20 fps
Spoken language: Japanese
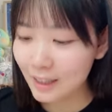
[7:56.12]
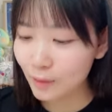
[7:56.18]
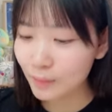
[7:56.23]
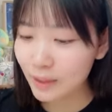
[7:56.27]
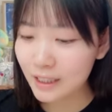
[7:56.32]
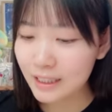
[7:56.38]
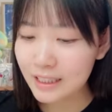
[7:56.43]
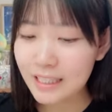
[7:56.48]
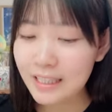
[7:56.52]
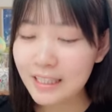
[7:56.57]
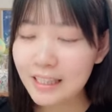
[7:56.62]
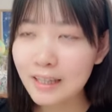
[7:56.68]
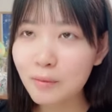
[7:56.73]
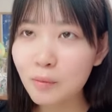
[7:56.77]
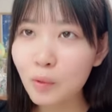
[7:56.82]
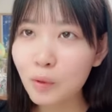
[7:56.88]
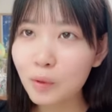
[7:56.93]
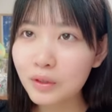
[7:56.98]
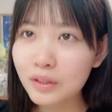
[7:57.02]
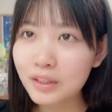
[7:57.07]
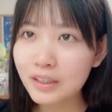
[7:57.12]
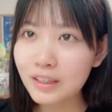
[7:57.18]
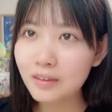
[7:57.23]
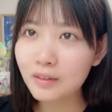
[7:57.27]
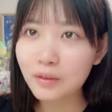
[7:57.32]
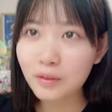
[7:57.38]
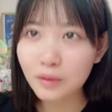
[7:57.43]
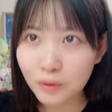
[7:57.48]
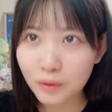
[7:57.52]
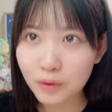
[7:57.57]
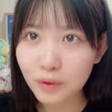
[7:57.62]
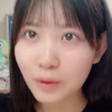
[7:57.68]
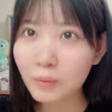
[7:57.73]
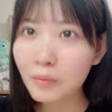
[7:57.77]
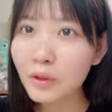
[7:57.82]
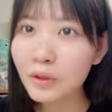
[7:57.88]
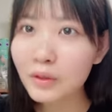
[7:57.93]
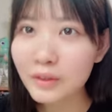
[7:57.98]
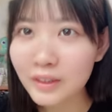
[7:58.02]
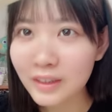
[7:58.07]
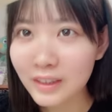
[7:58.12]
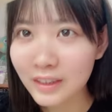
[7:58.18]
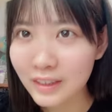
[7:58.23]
えみきちゃんイケボー」って「ありがとうございます」っ